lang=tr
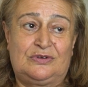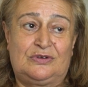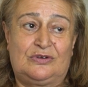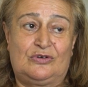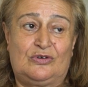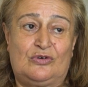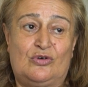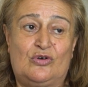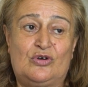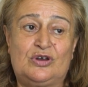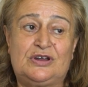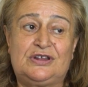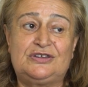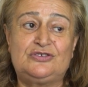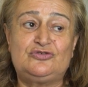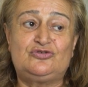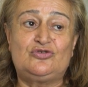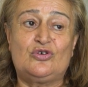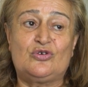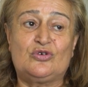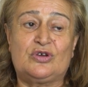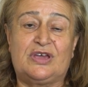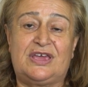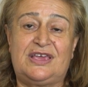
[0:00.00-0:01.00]
Ee, oranın
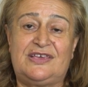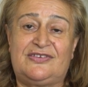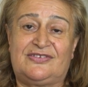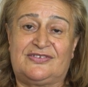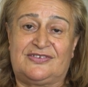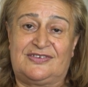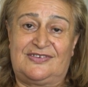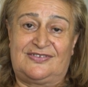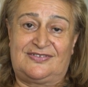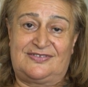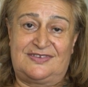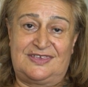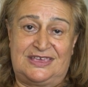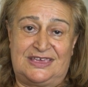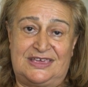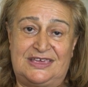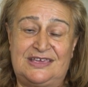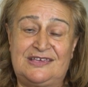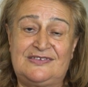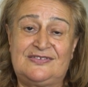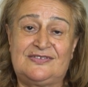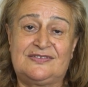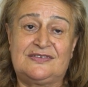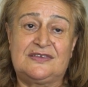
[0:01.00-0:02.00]
çok
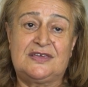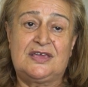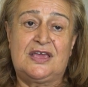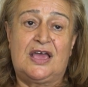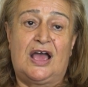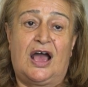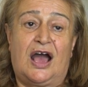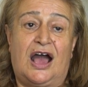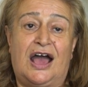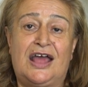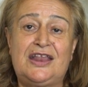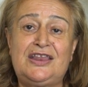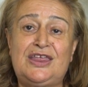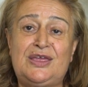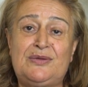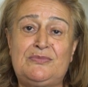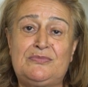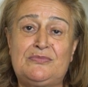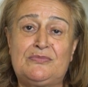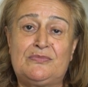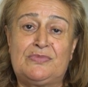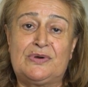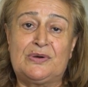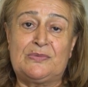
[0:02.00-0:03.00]
eskisiyiz.
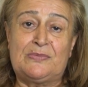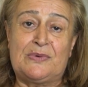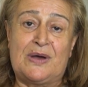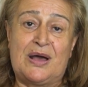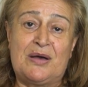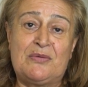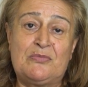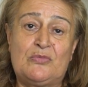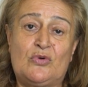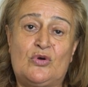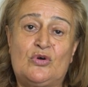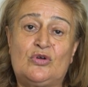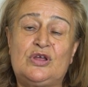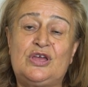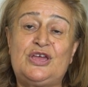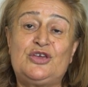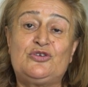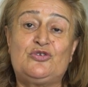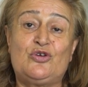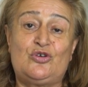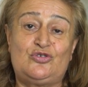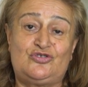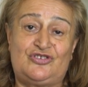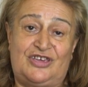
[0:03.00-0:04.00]
Annem, babam oraya
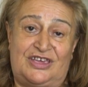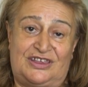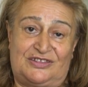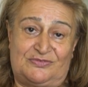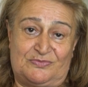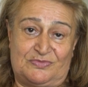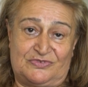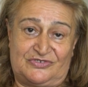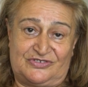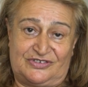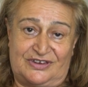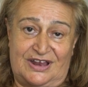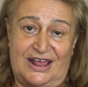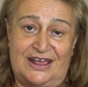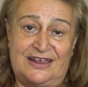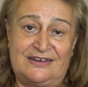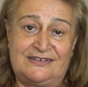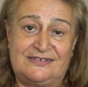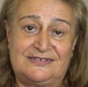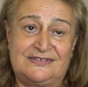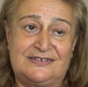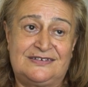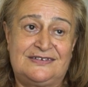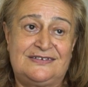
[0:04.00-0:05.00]
göç etmişler.
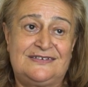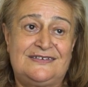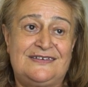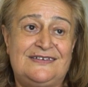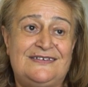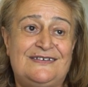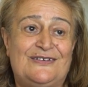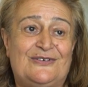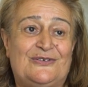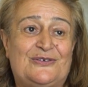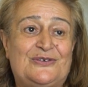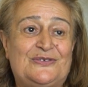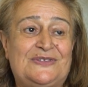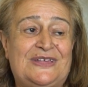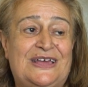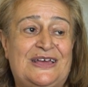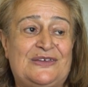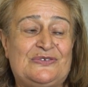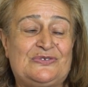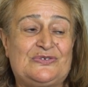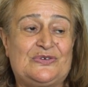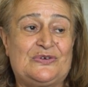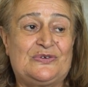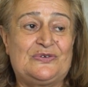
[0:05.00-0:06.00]

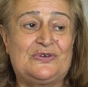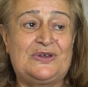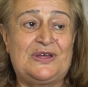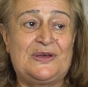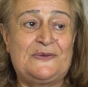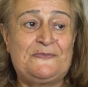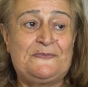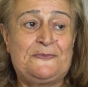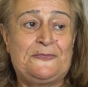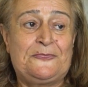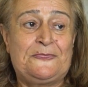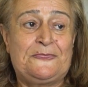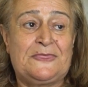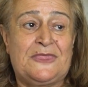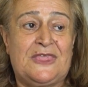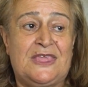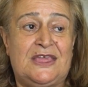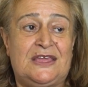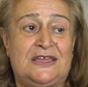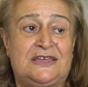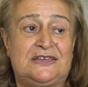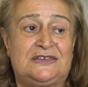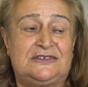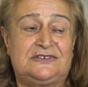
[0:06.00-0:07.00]
Ondan sonra
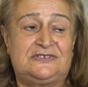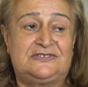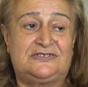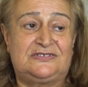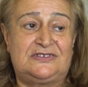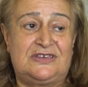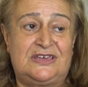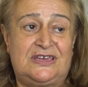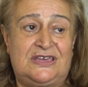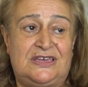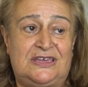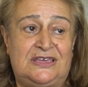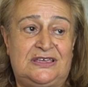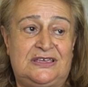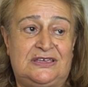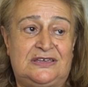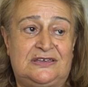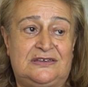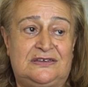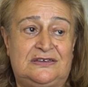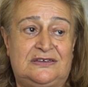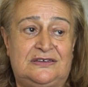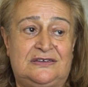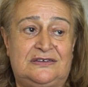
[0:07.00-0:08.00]
e, şey e,
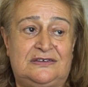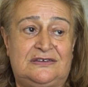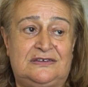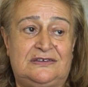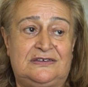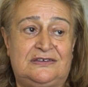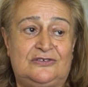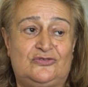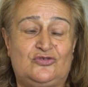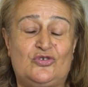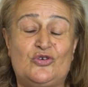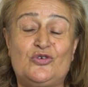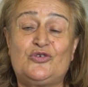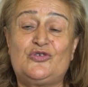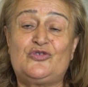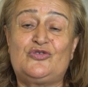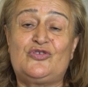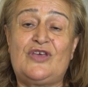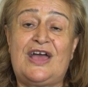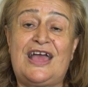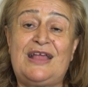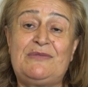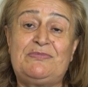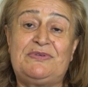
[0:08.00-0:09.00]
çok
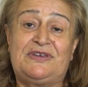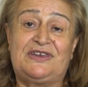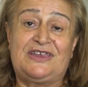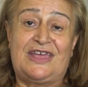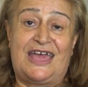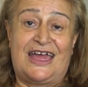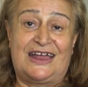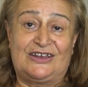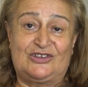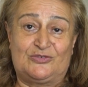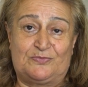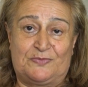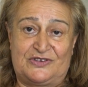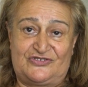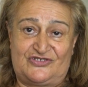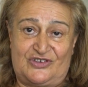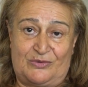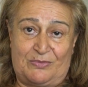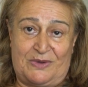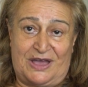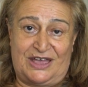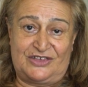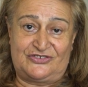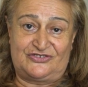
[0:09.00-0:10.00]
güzel bir yerdi
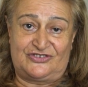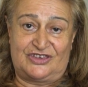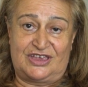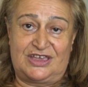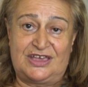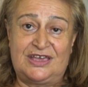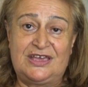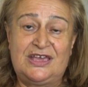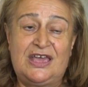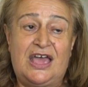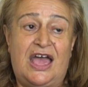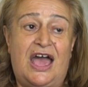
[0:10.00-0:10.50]
Paşabahçe.